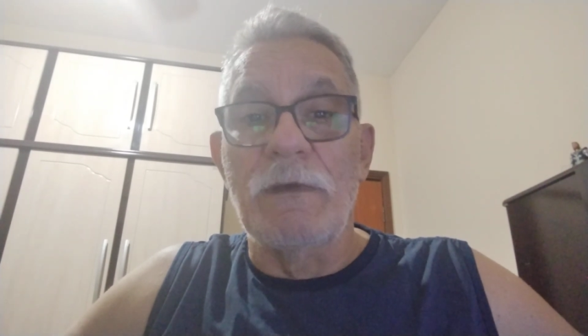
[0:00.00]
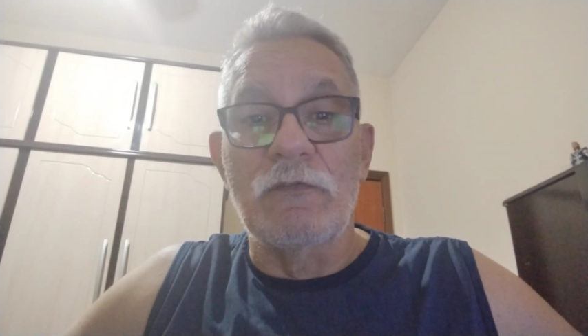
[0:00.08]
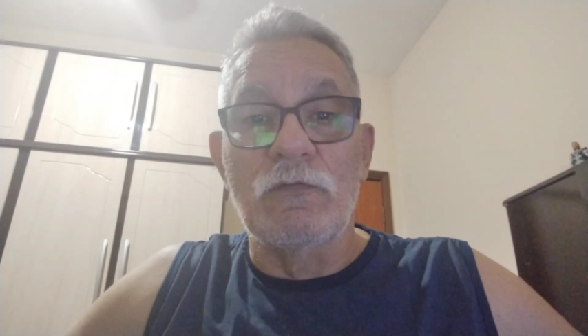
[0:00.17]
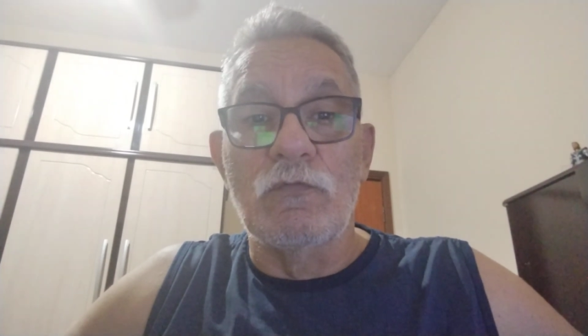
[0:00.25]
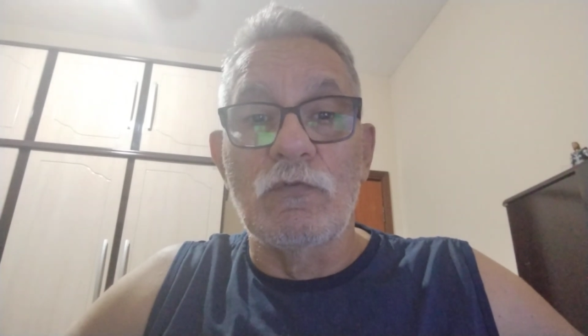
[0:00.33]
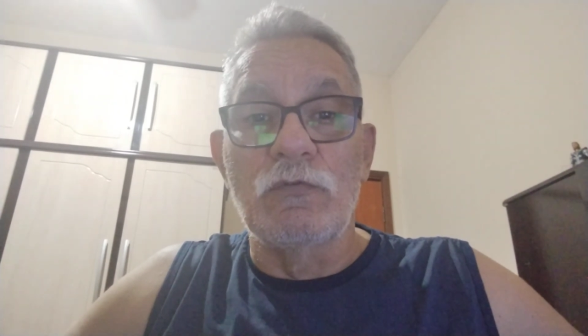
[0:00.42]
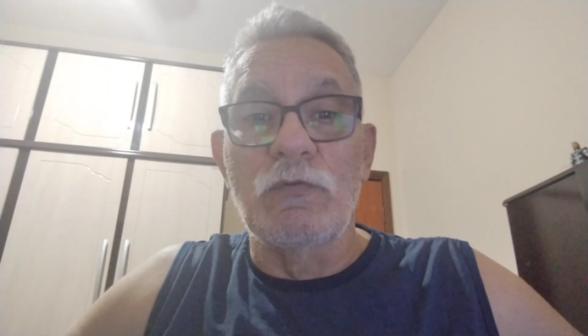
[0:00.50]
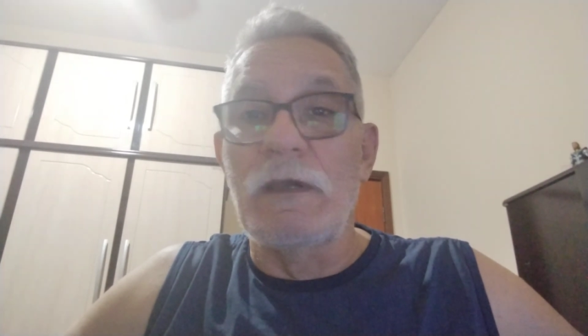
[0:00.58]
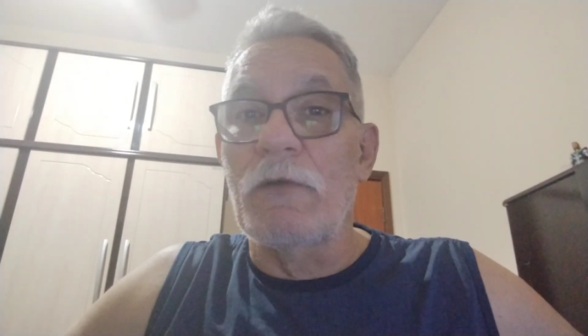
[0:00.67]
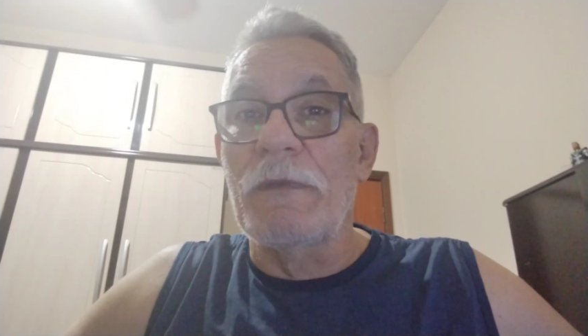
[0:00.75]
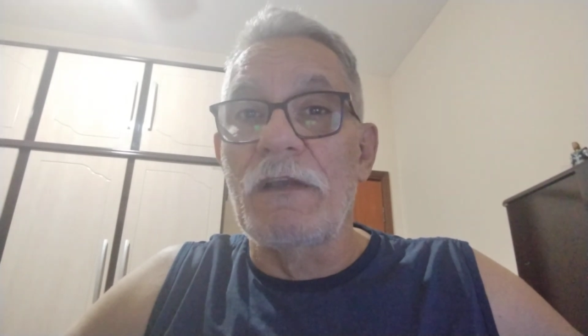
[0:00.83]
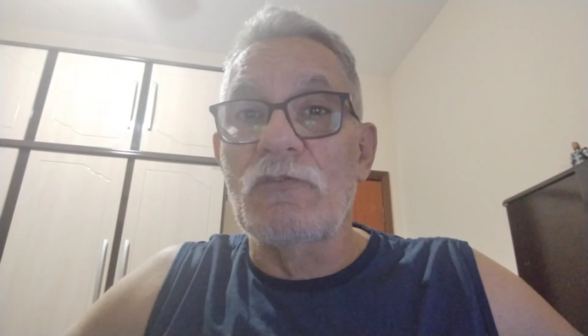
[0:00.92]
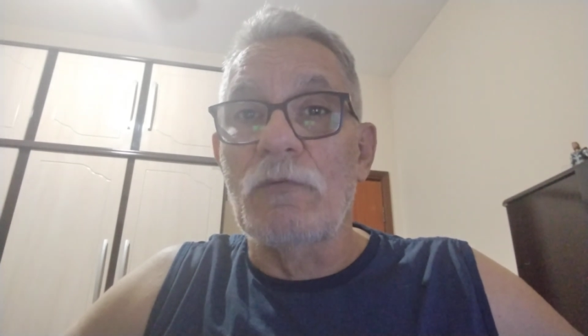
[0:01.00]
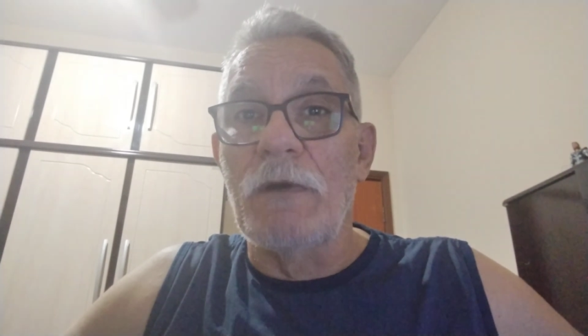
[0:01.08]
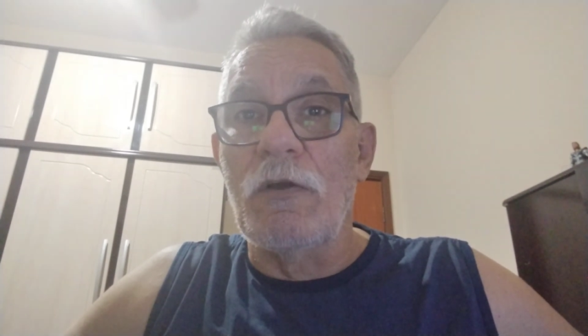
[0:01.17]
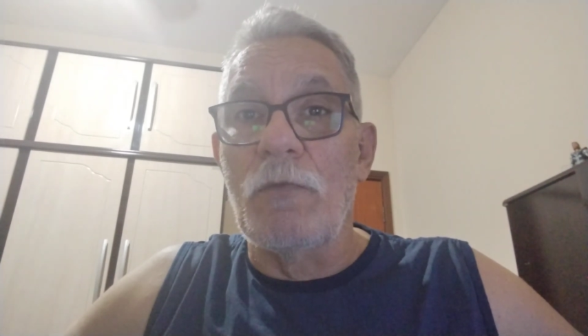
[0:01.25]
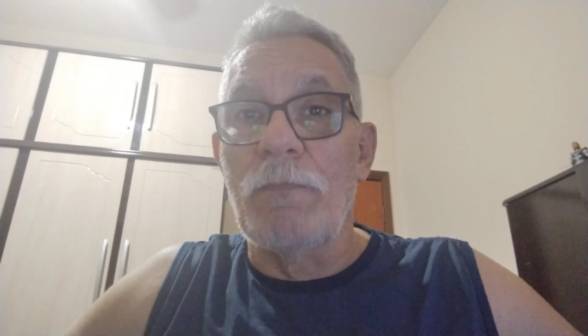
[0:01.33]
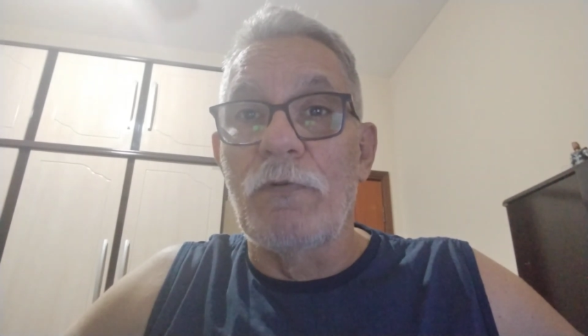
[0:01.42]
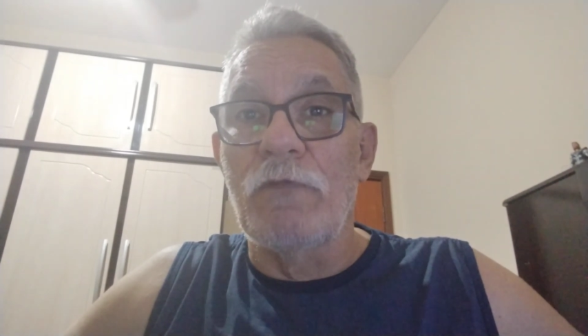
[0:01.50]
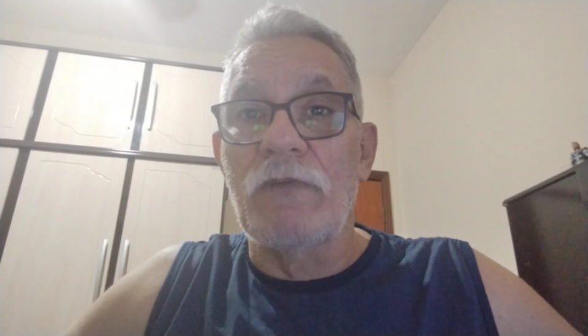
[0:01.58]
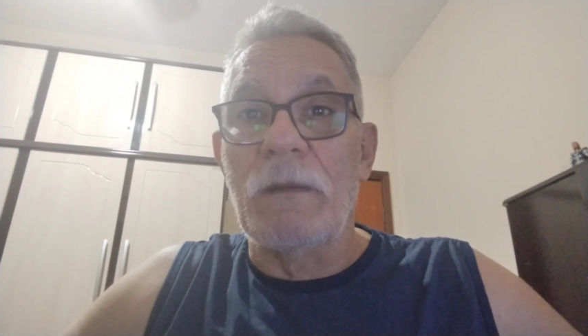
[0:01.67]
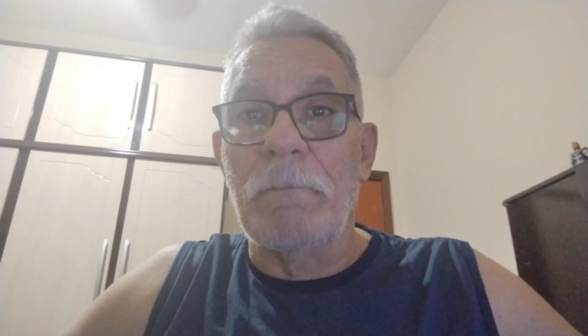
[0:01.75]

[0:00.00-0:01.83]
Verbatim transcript: mas o curdo realmente é o maior povo